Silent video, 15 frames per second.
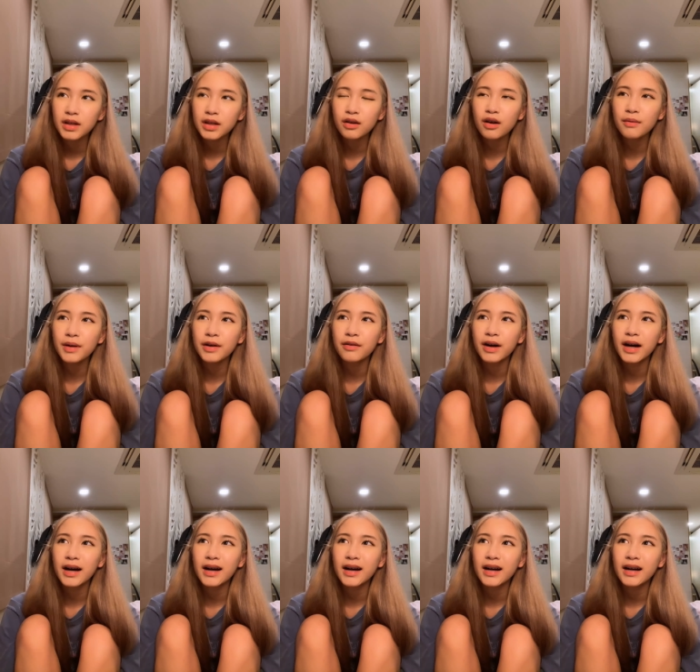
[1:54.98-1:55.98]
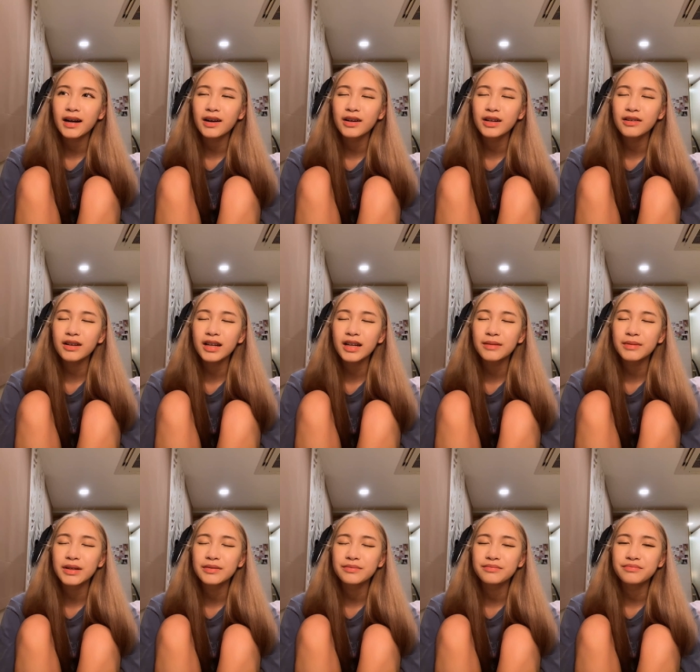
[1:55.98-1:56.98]
มันก็แบบว่าเขาเรียกว่าอะไร
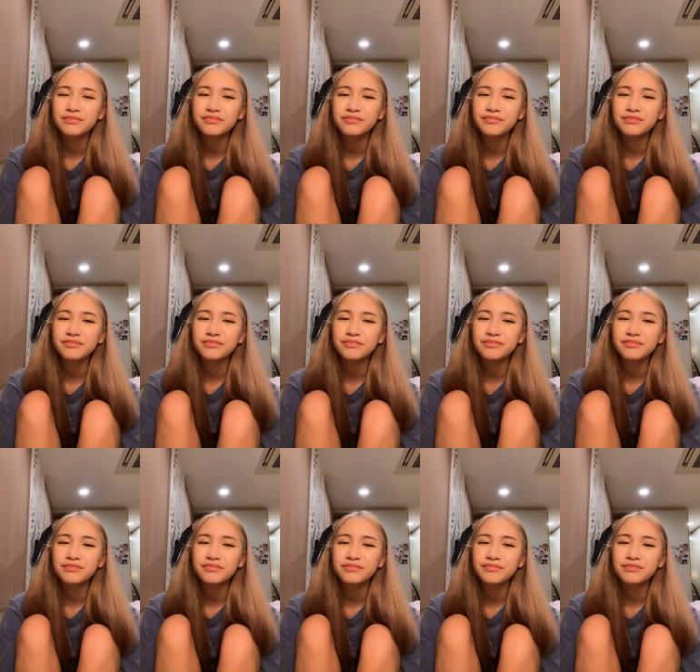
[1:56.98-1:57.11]
มัน